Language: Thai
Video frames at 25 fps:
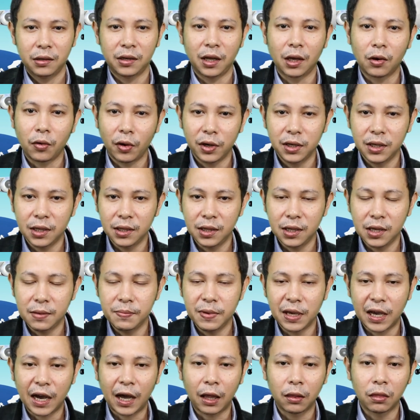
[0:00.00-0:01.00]
ในกรณีที่
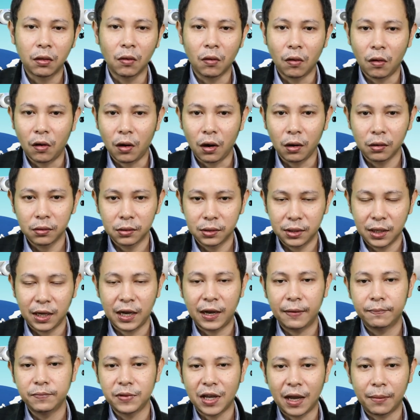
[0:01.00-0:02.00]
มีการส่งออกนะ
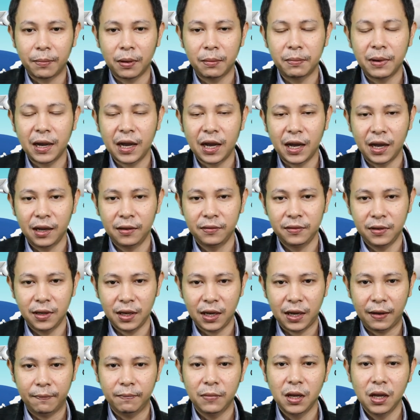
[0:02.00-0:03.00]
ครับจากพม่า
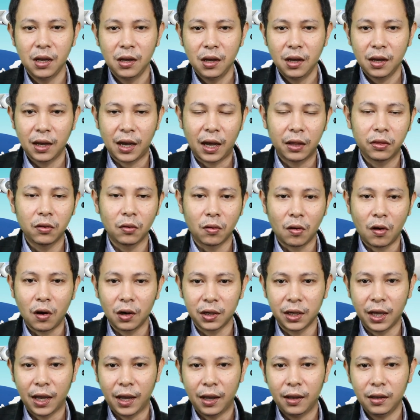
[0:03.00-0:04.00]
นะครับการส่งออ
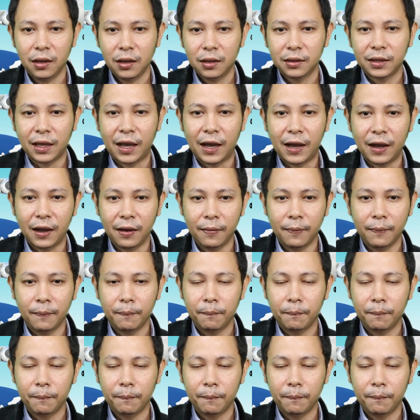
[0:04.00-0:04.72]
กเนี่ยทาง